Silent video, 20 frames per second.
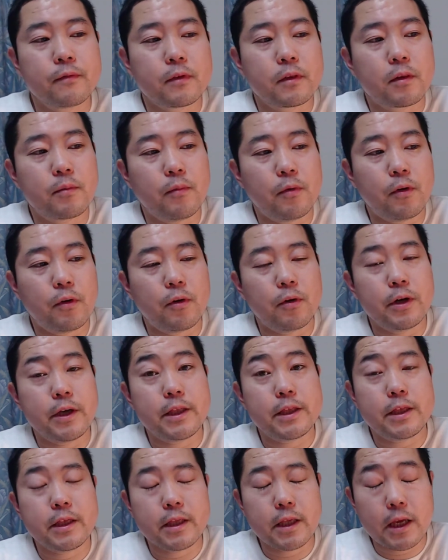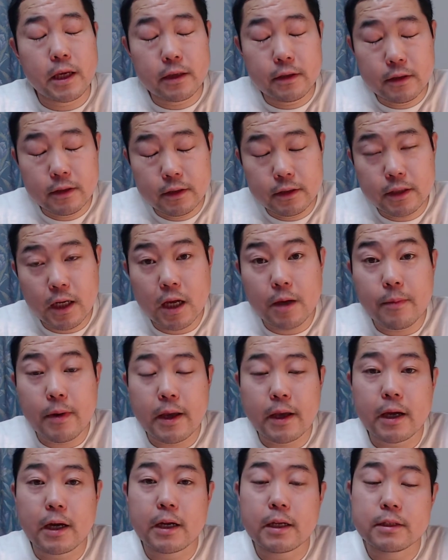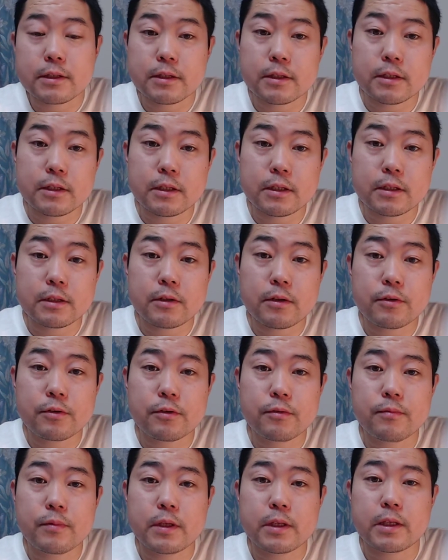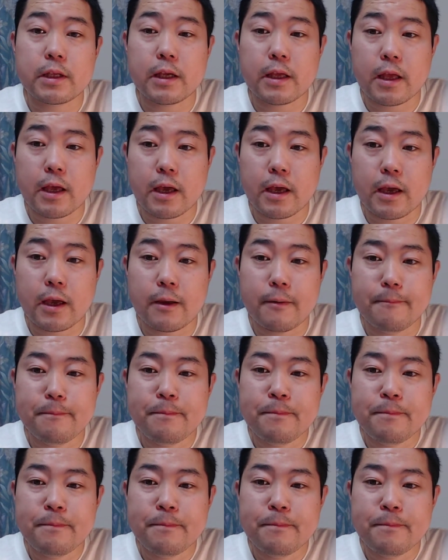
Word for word: もう1年ぐらい前からずっと準備してね、